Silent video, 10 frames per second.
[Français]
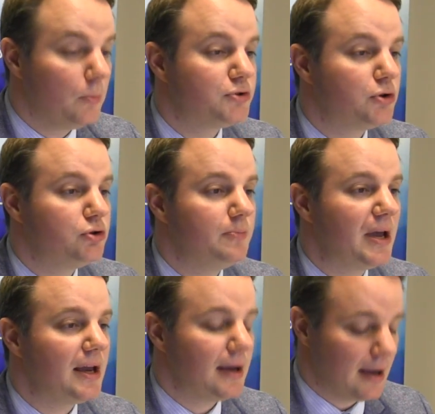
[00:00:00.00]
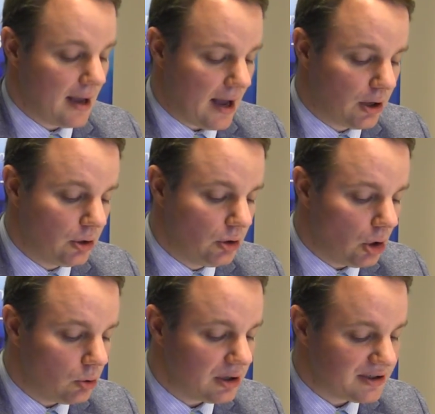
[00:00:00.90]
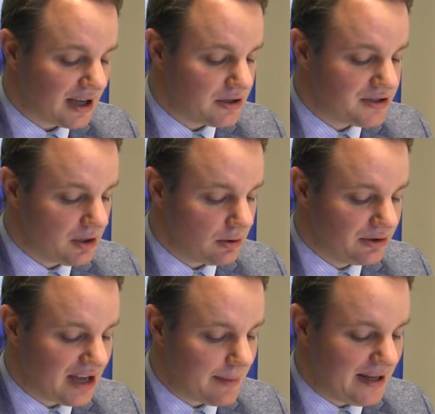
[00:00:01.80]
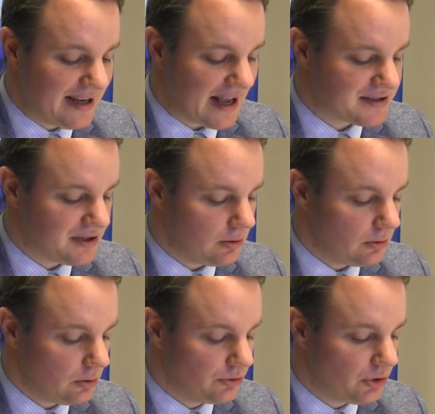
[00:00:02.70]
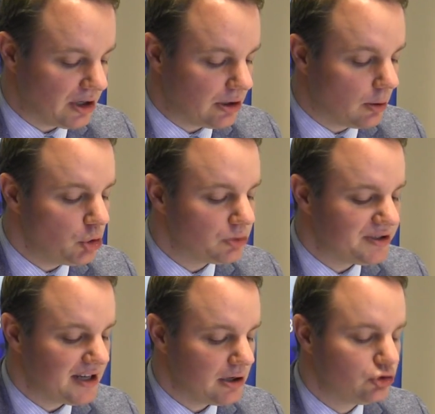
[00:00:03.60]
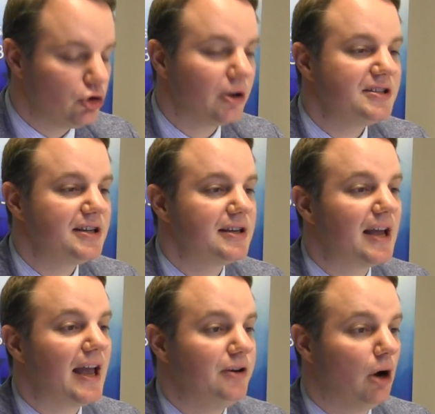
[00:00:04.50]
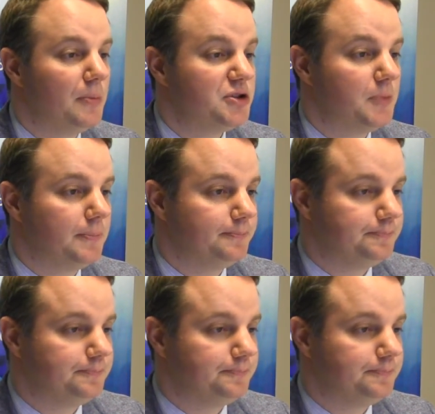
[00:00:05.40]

M. Dubé a une longue tradition d'implication dans les communautés juridiques et d'ombudsman.